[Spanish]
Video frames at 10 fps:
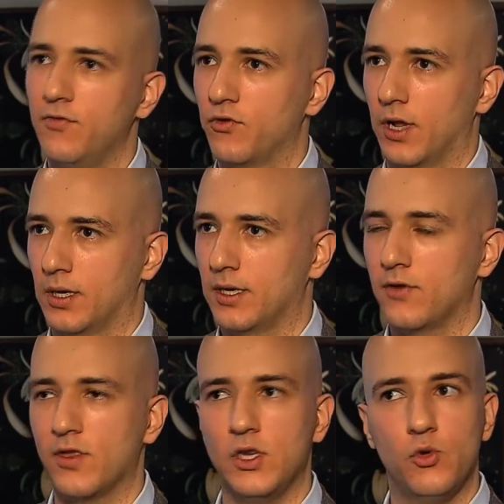Va a haber
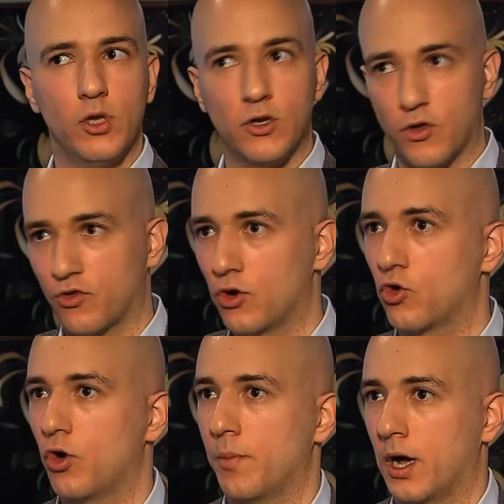un nuevo robot
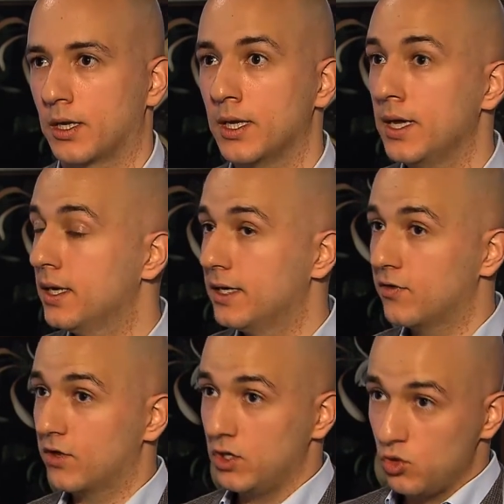industrial, un
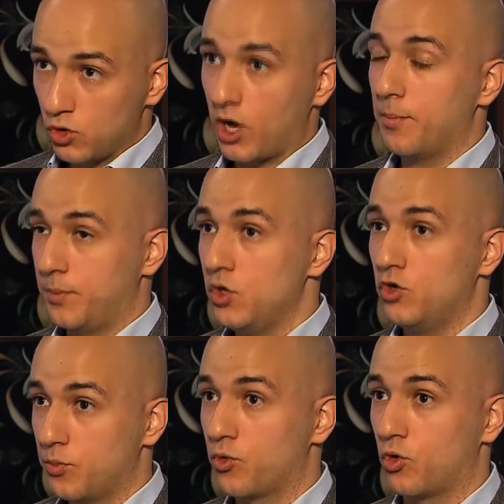nuevo programa
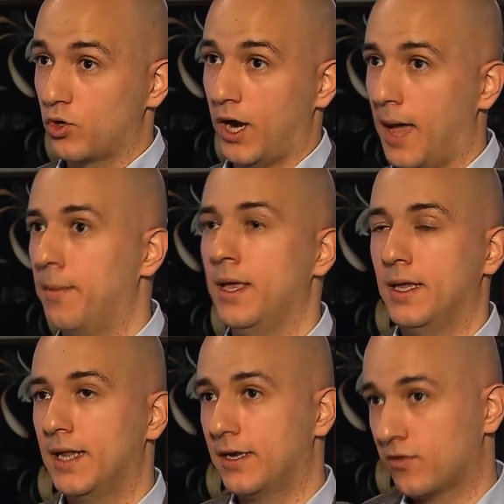computacional que va a hacer
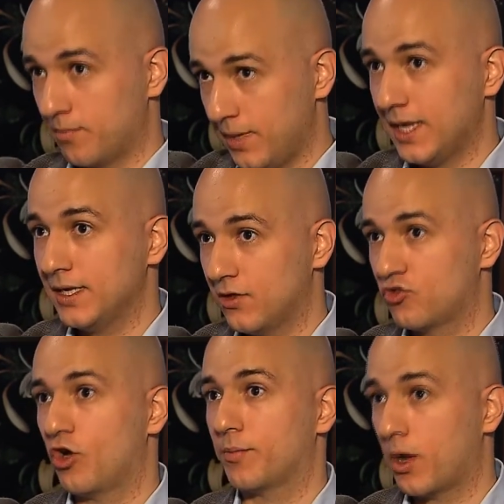ese trabajo
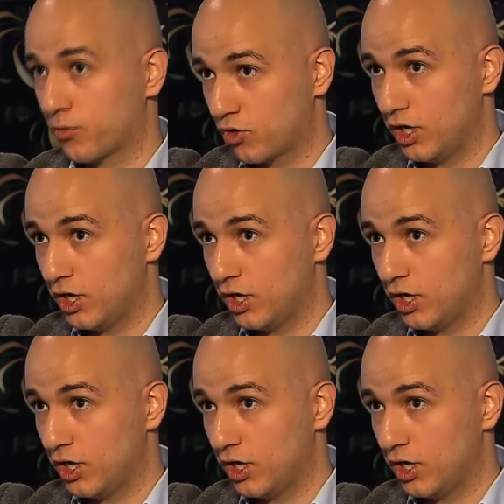obsoleto.